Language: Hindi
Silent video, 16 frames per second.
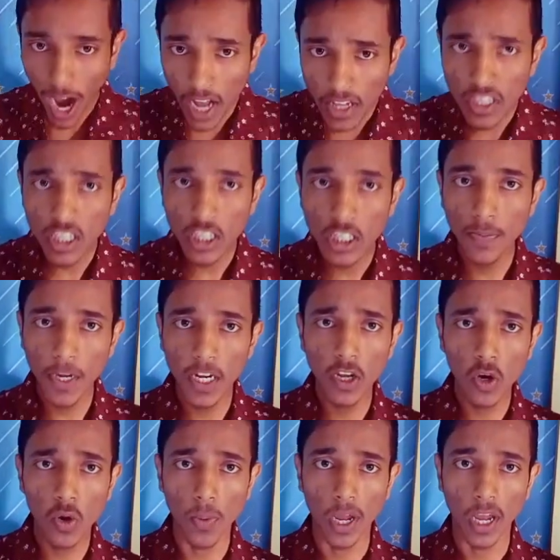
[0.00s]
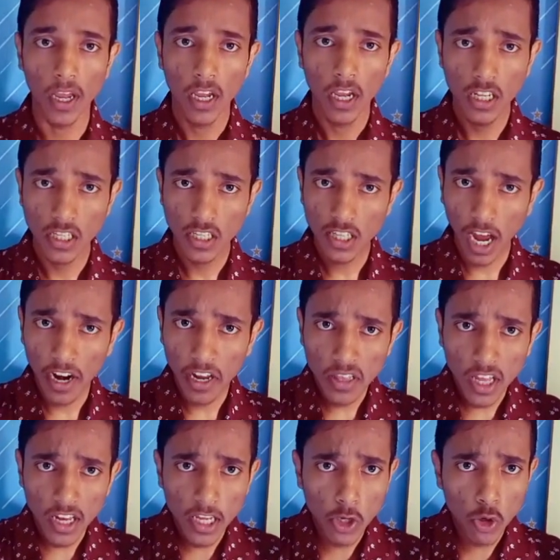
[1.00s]
आज की इस वीडियो में इन सारे
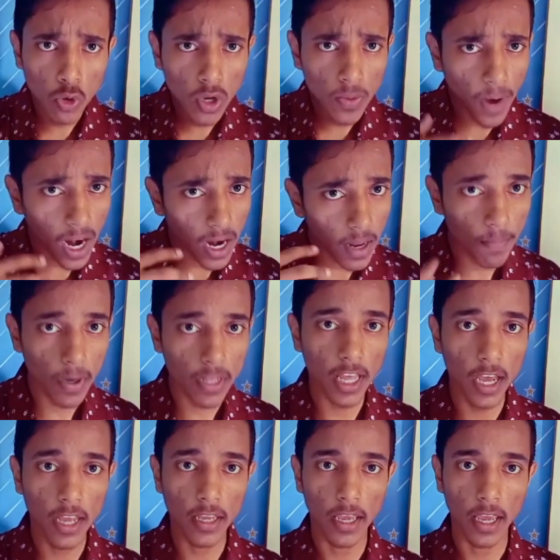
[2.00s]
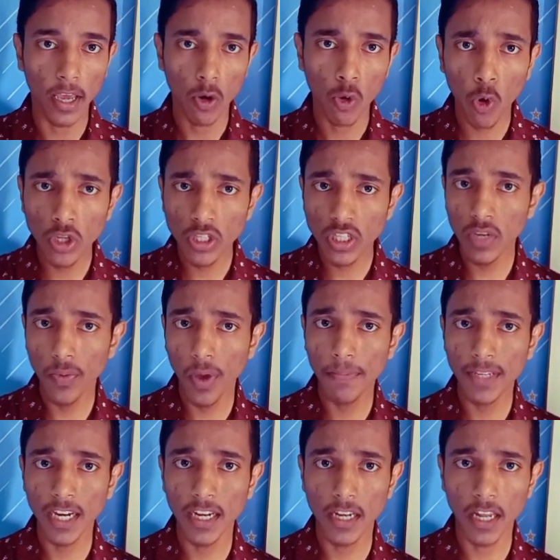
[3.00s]
तरीकों के बारे में बताएंगे कौन सी
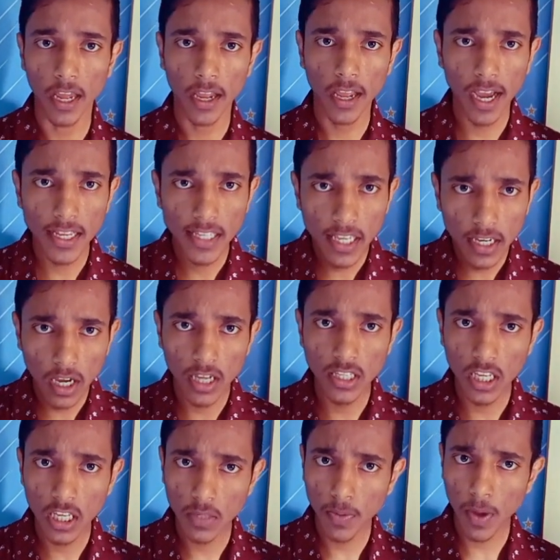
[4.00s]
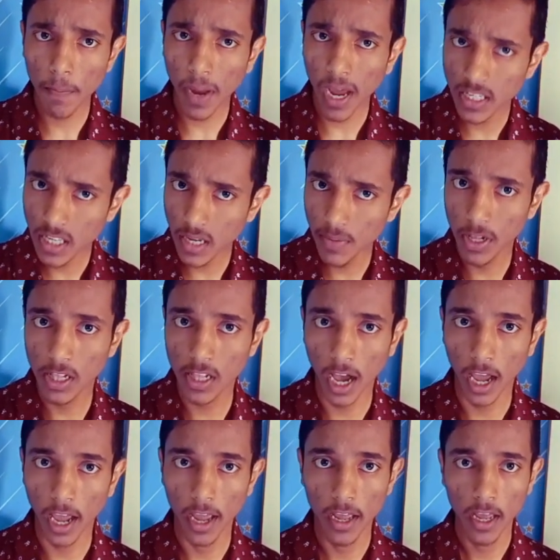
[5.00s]
वेबसाइट है कैसे कैसे इस पर पैसा मिलता
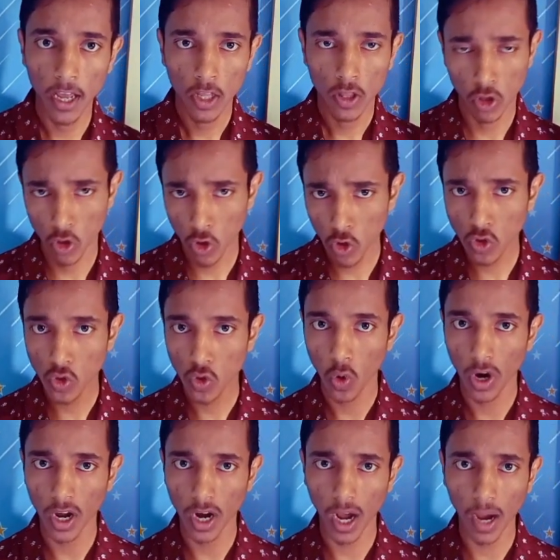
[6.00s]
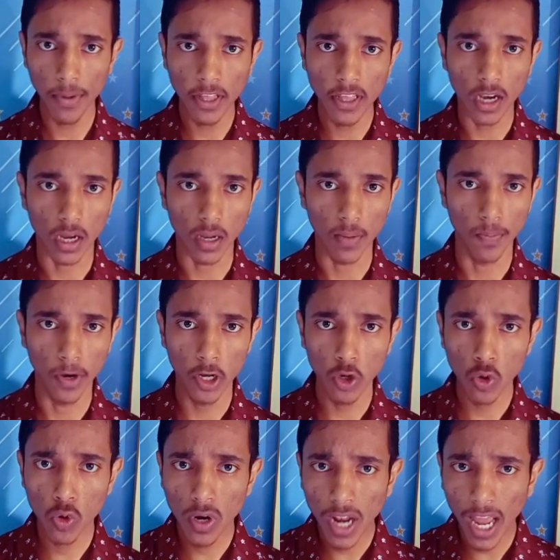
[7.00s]
है तो दोस्तों अगर अभी तक
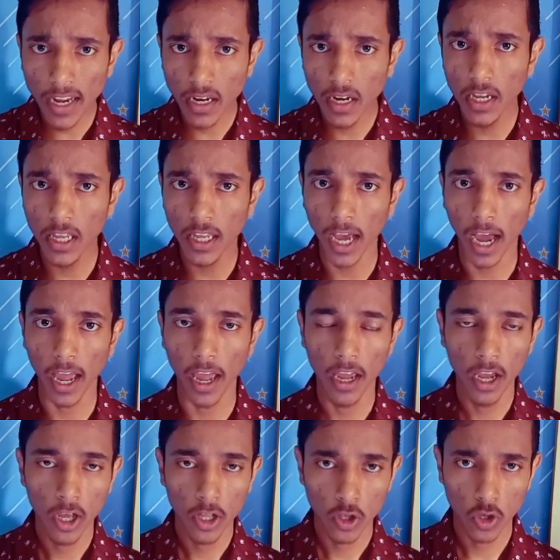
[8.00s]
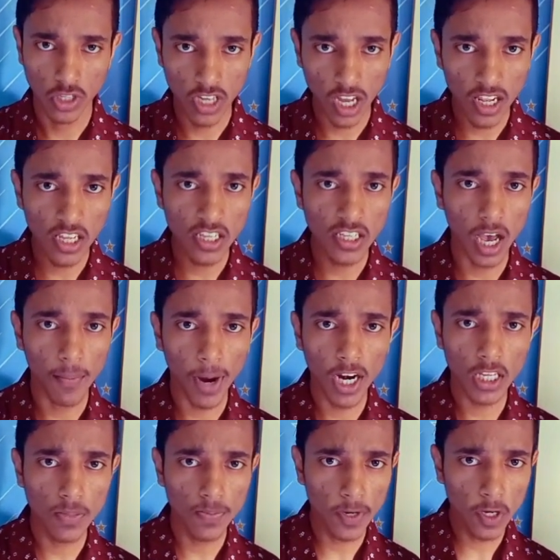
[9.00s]
वीडियो को लाइक नहीं किया है तो जल्दी से
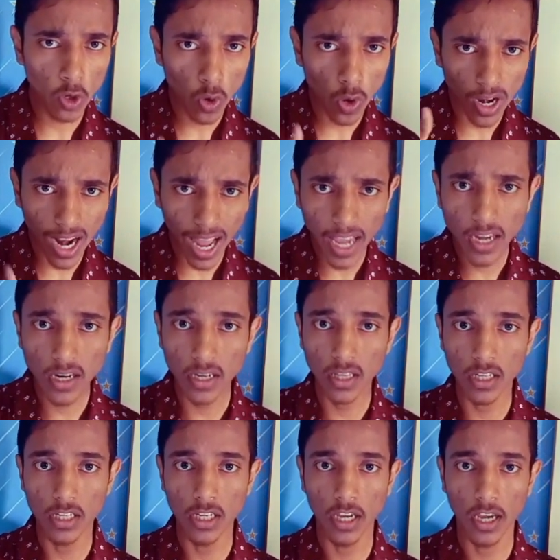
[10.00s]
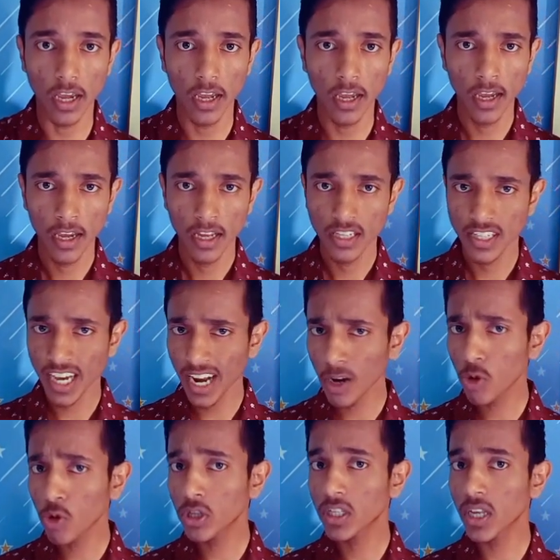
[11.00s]
हमारे इस वीडियो को लाइक कर दीजिए
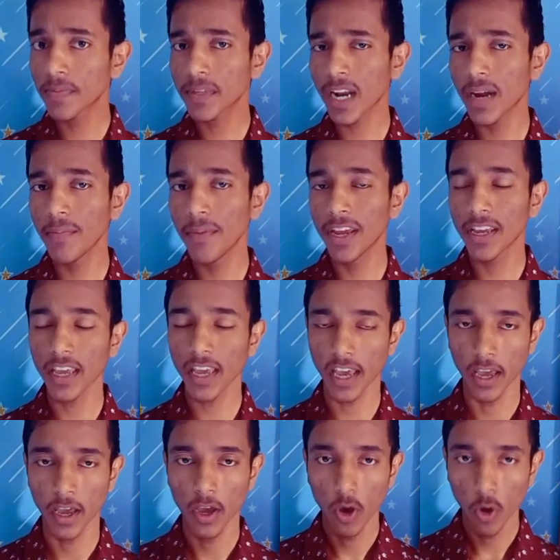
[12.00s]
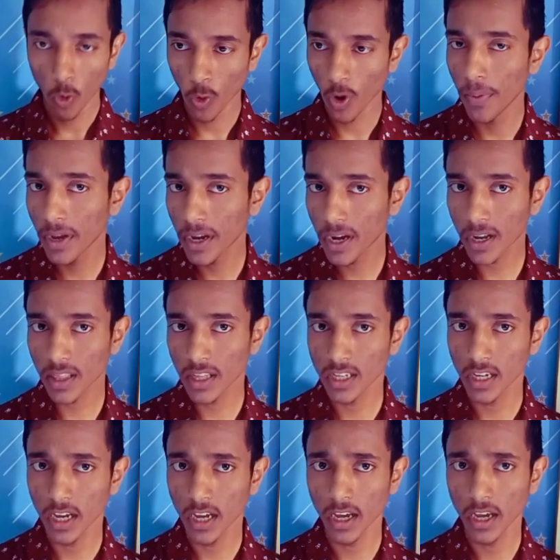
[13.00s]
चैनल को सब्सक्राइब नहीं किए हैं वो भी कर
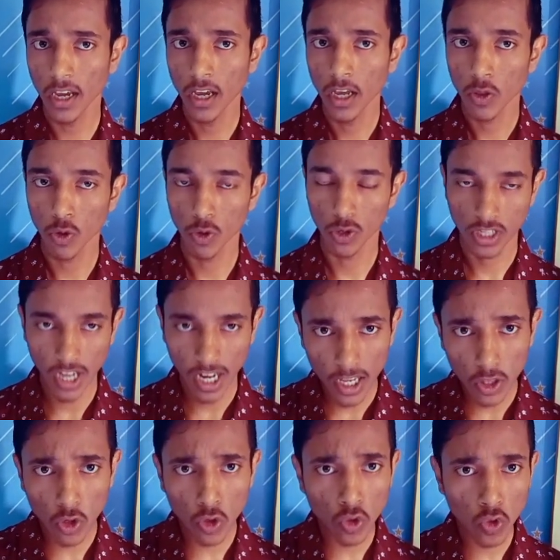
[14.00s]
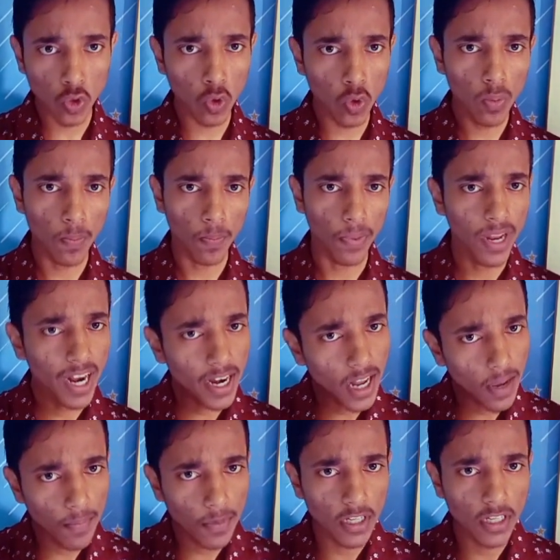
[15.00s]
दीजिए तो चलिए दोस्तों बिना
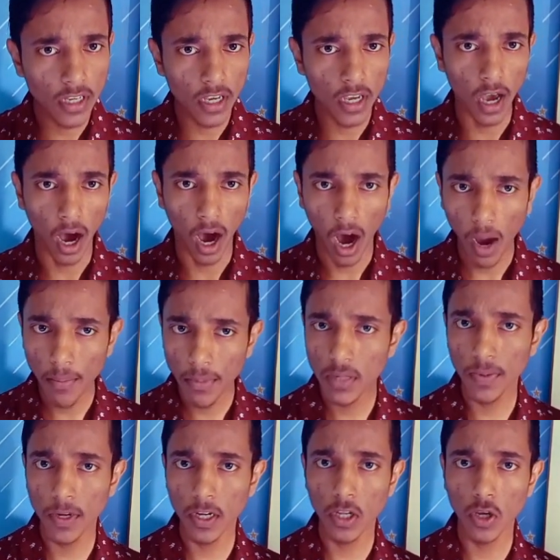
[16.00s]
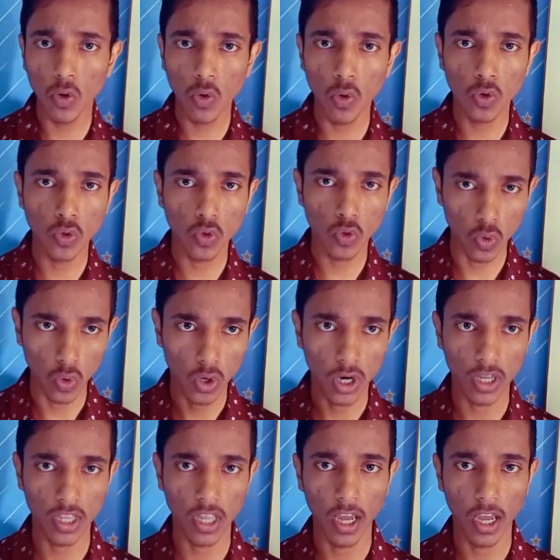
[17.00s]
टाइम वेस्ट किए हम इस वीडियो को शुरू करते